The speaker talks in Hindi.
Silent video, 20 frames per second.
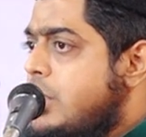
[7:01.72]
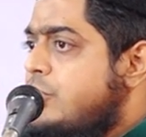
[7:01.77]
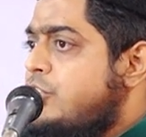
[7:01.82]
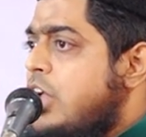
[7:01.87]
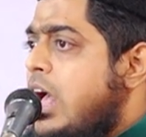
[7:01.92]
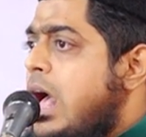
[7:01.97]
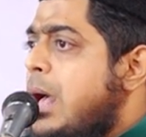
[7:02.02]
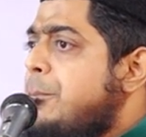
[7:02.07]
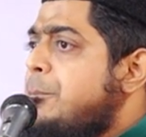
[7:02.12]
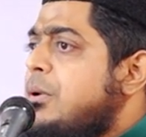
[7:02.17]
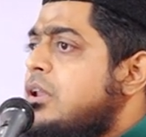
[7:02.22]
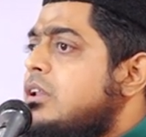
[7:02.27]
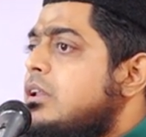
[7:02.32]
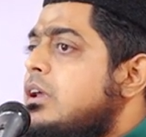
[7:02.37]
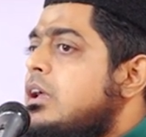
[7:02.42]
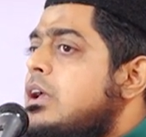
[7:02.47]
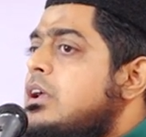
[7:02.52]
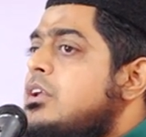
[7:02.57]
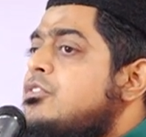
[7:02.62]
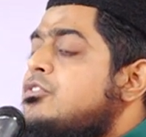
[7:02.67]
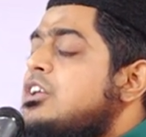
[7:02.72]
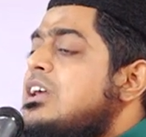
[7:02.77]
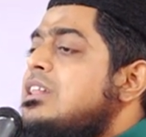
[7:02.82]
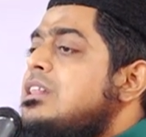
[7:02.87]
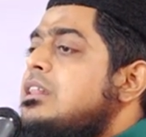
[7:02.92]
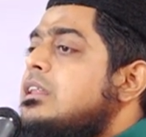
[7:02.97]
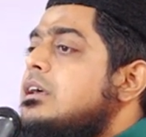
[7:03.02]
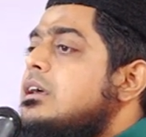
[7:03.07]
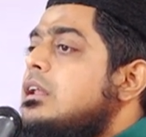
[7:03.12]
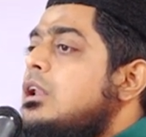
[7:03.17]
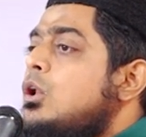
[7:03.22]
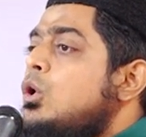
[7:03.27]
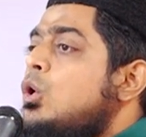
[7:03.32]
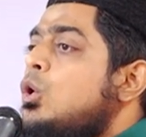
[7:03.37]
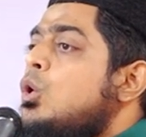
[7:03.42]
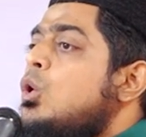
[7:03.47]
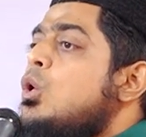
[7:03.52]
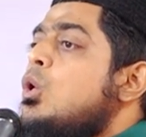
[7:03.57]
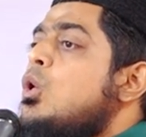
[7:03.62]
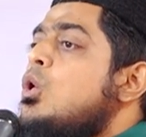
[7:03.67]
जहां पर चंद
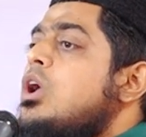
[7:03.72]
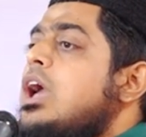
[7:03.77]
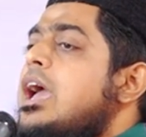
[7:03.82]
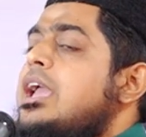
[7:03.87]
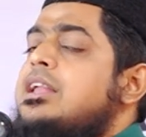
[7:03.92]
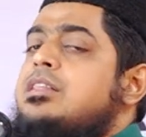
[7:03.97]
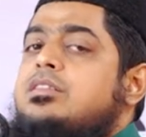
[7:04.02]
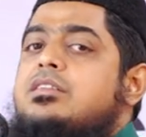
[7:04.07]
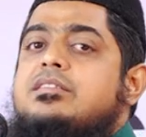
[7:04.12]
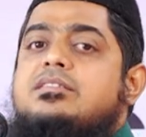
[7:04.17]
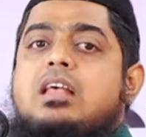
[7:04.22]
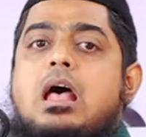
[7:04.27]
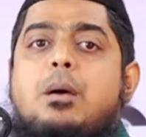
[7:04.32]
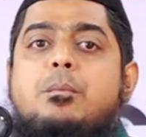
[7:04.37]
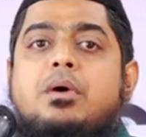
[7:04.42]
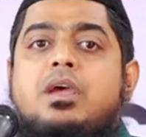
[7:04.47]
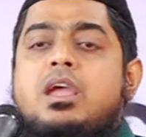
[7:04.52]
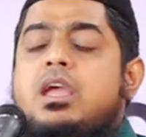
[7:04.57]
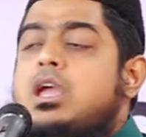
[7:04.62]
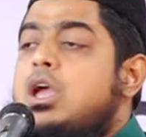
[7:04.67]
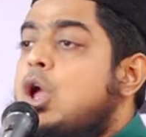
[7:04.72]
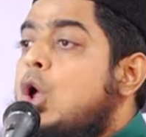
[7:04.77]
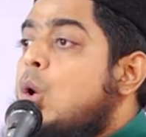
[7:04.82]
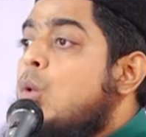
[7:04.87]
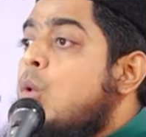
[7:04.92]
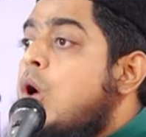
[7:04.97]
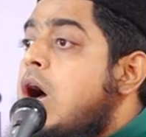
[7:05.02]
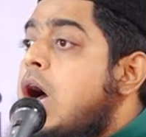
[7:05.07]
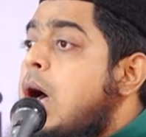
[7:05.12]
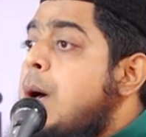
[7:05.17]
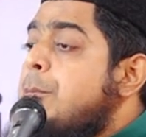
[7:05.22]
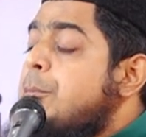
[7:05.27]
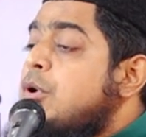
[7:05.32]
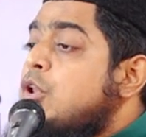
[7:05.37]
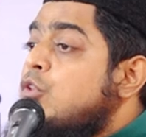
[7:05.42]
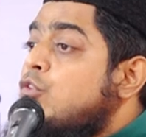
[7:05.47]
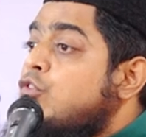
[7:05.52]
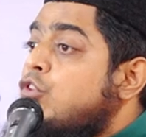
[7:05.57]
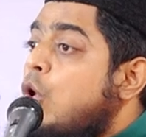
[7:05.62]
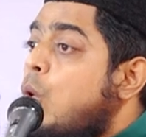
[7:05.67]
लोगों का इंतजाम है वहां
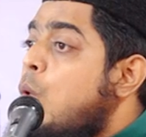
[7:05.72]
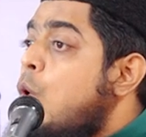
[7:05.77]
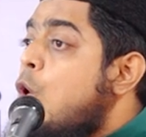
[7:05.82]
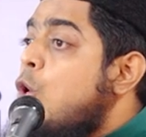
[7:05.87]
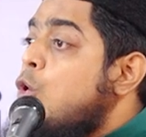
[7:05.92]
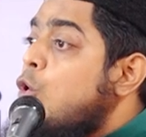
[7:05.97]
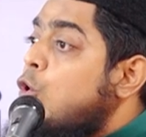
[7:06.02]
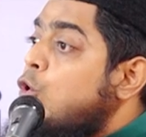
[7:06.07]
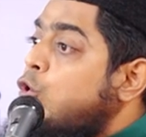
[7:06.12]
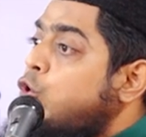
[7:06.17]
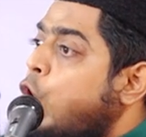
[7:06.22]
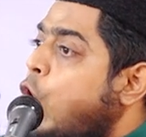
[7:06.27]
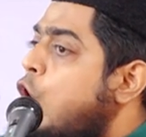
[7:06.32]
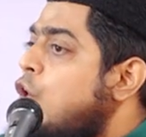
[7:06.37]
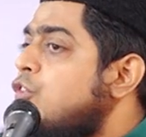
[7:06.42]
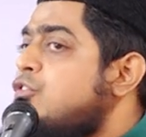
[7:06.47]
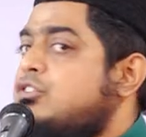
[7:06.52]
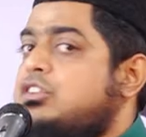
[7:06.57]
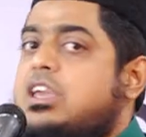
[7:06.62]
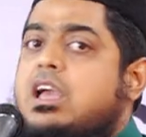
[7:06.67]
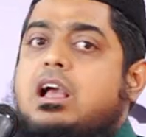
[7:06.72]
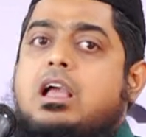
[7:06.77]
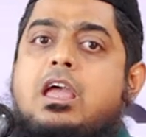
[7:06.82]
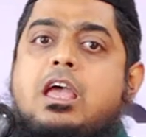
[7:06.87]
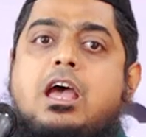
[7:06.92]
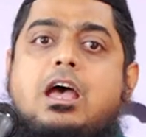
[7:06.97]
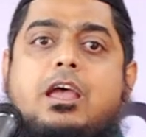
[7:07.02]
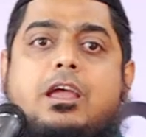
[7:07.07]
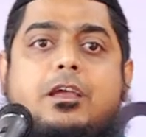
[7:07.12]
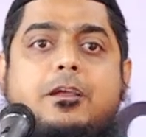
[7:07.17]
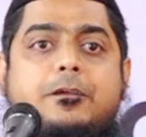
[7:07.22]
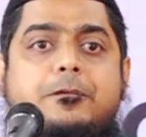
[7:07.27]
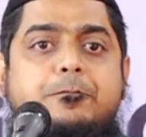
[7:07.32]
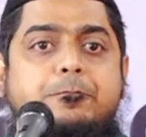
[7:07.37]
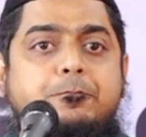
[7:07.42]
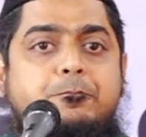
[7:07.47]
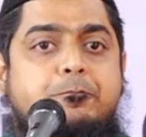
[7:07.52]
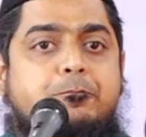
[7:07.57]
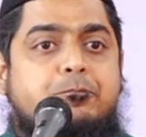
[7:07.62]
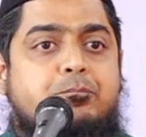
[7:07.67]
पर सवों को ठोस दिया गया है
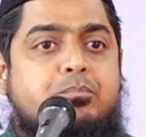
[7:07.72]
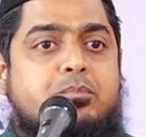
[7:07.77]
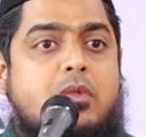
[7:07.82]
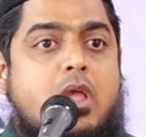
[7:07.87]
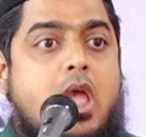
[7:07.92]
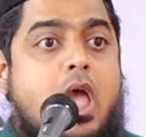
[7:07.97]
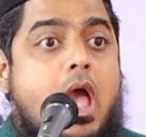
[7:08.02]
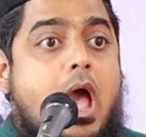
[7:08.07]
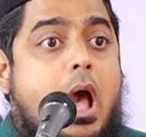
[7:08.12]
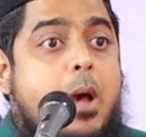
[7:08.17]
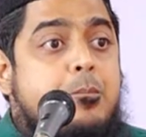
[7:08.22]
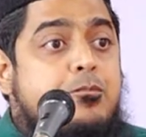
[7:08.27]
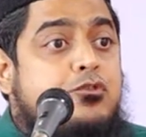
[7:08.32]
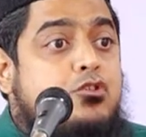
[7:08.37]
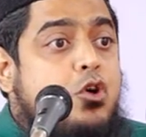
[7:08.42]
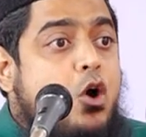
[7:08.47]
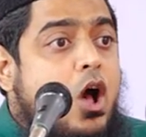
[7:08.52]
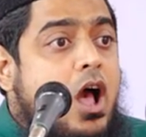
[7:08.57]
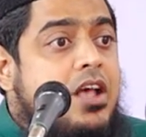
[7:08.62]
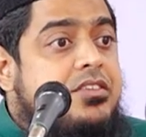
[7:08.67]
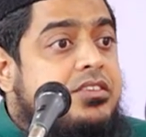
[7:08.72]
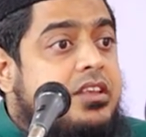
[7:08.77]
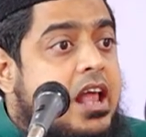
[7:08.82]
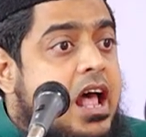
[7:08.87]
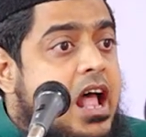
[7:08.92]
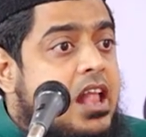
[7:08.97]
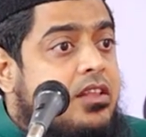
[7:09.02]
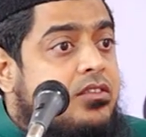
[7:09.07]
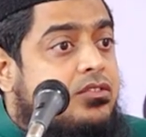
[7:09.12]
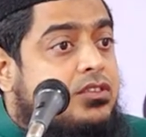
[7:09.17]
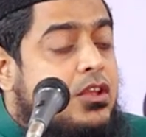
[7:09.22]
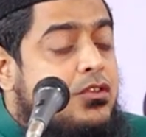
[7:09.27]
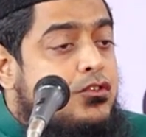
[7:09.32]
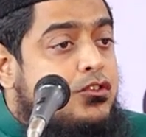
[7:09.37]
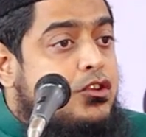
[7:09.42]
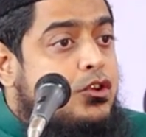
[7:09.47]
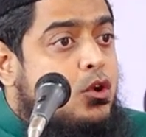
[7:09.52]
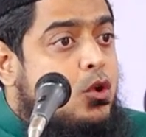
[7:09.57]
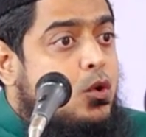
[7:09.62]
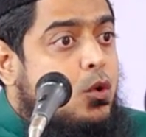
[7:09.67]
अब जो हजरात
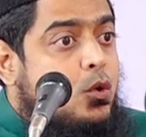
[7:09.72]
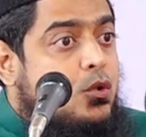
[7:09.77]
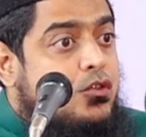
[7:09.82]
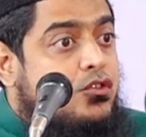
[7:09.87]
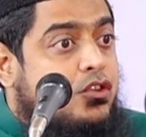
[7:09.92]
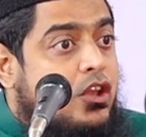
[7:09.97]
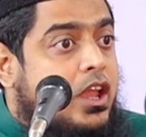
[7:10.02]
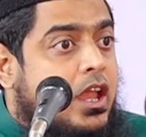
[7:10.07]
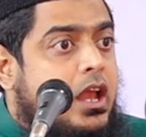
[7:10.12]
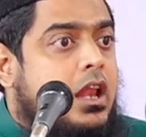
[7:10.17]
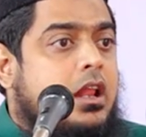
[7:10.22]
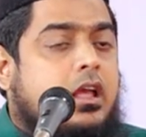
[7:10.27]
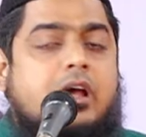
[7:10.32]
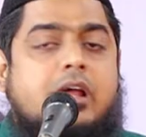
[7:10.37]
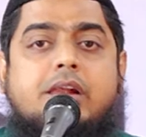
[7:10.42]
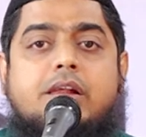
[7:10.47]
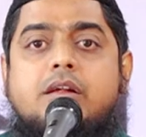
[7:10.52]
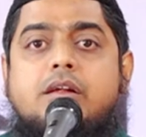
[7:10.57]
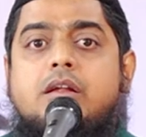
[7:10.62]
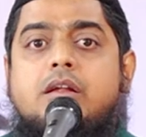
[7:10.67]
जंजीरों को झेल कर